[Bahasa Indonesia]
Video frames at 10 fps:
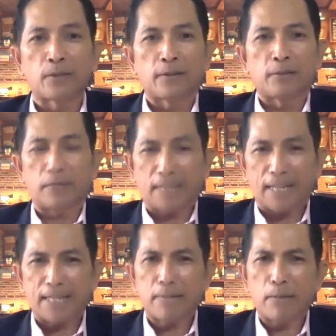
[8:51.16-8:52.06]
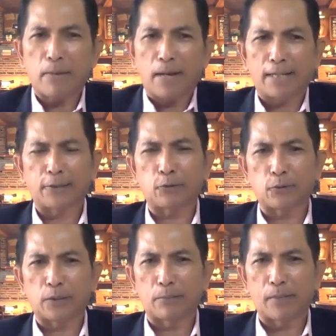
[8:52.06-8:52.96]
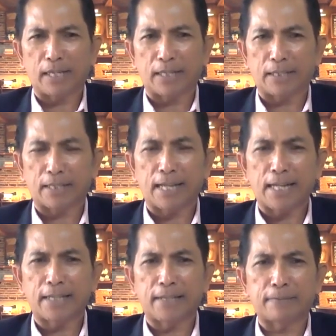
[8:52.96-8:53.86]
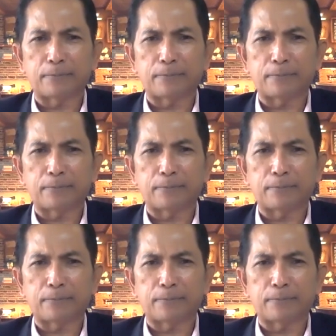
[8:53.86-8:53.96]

Masalahnya mengapa hal itu dibiarkan terjadi?